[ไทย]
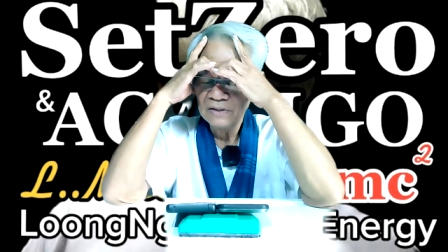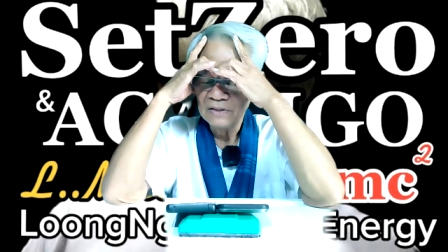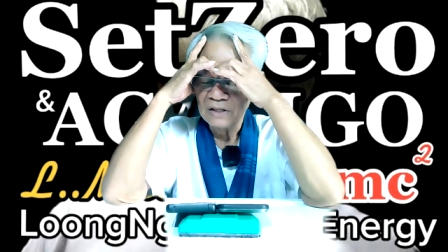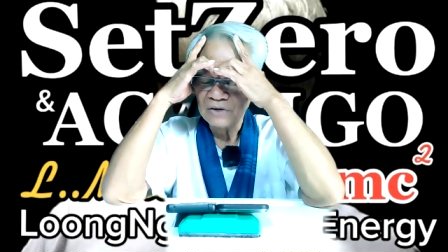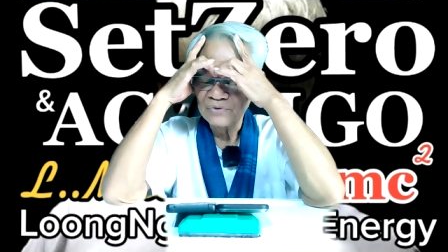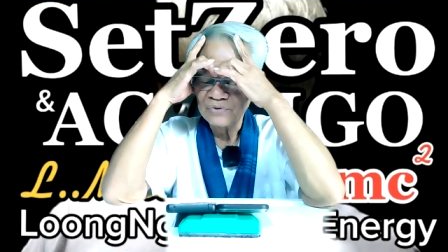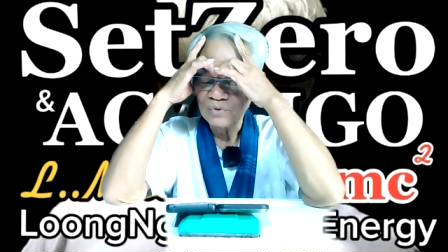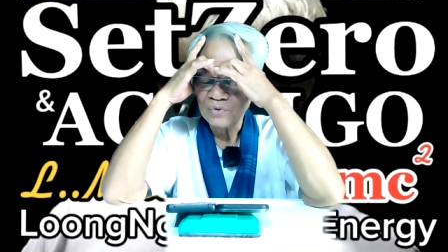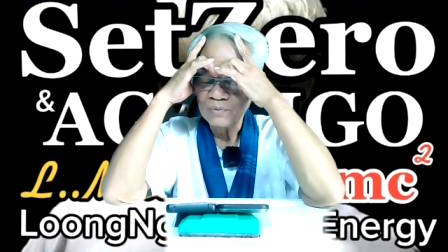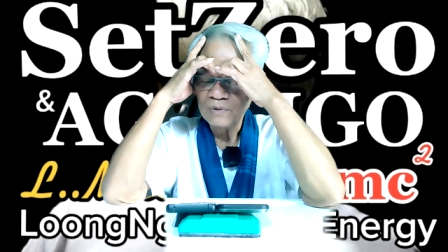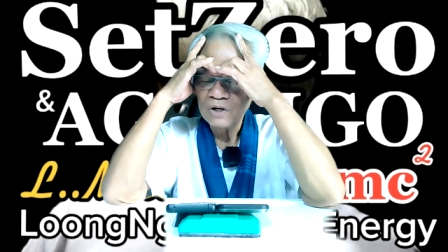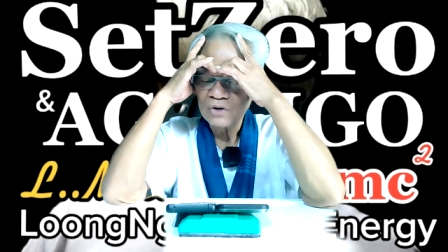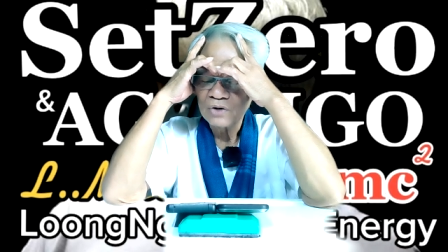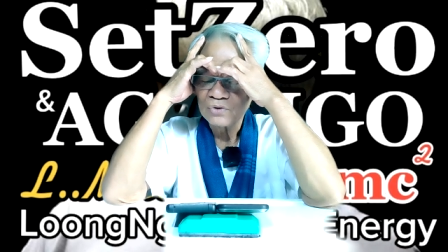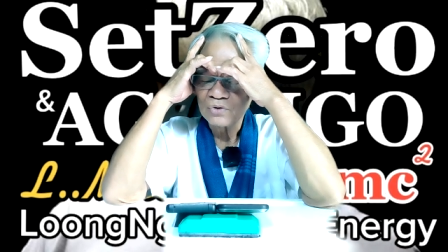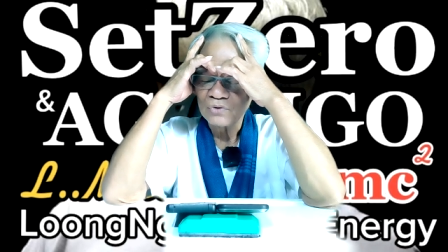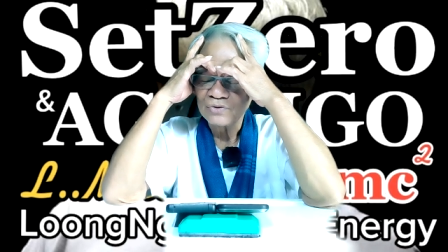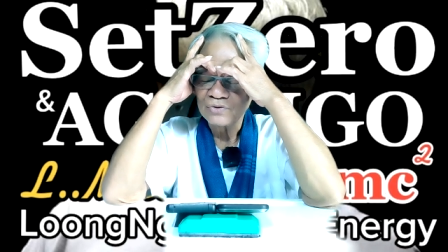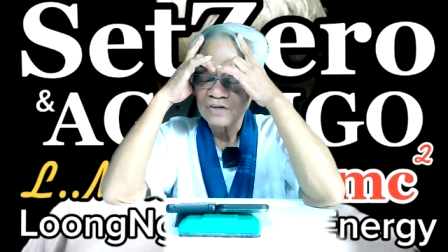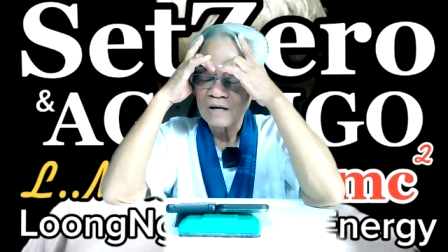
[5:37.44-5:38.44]
แต่ส่วนมากก็
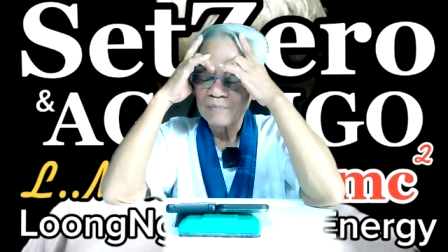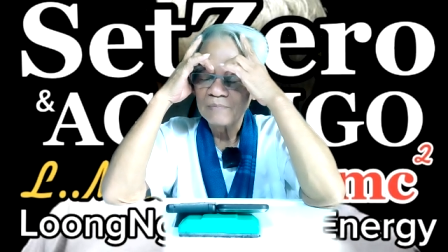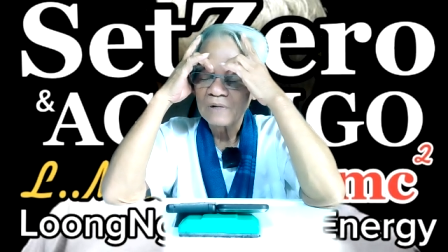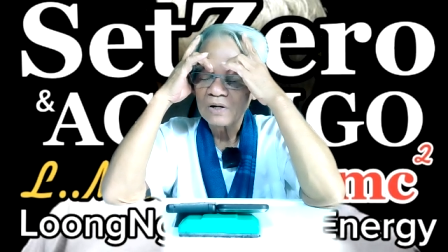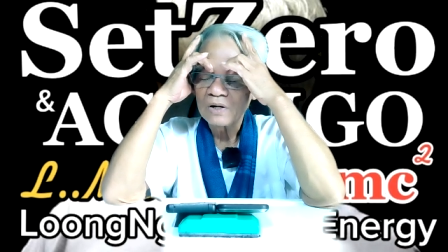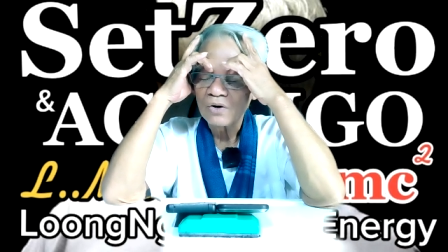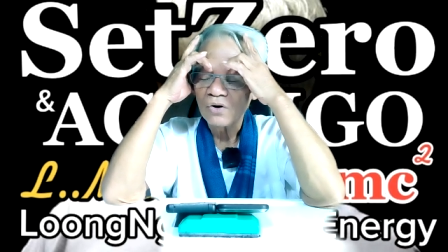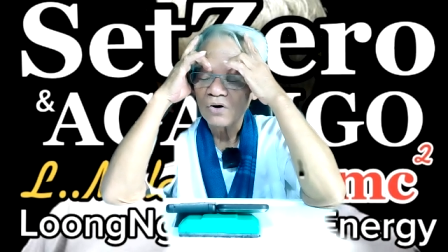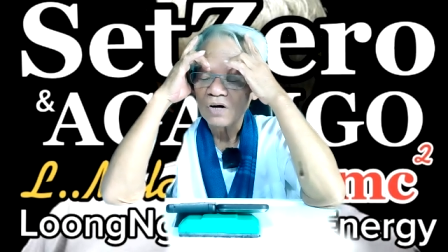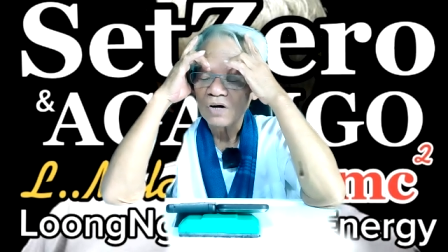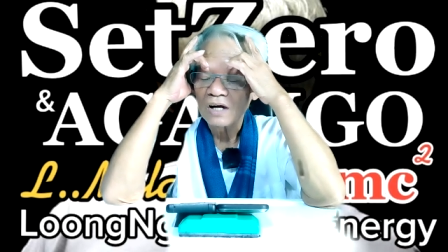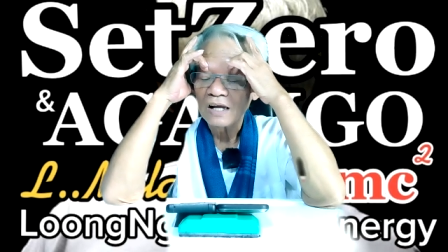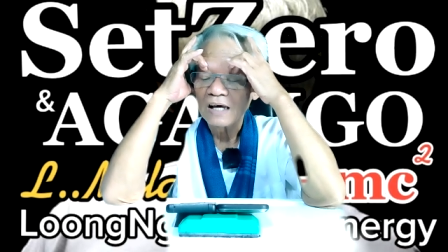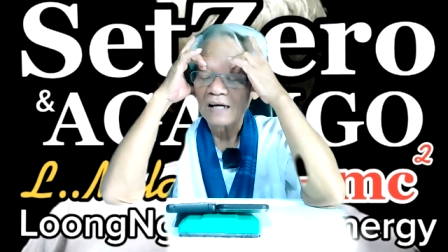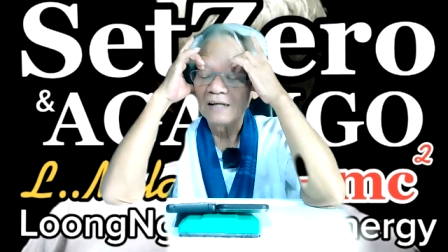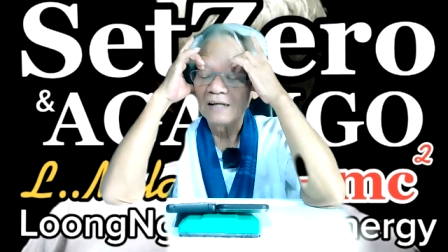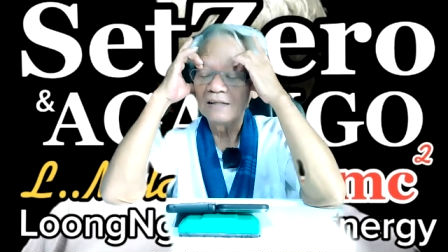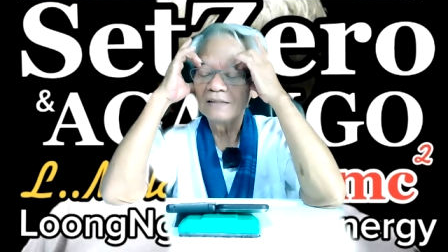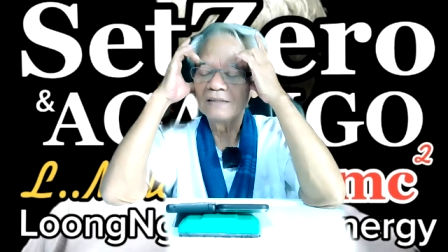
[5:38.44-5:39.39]
ต้องจำมาก่อนแหละ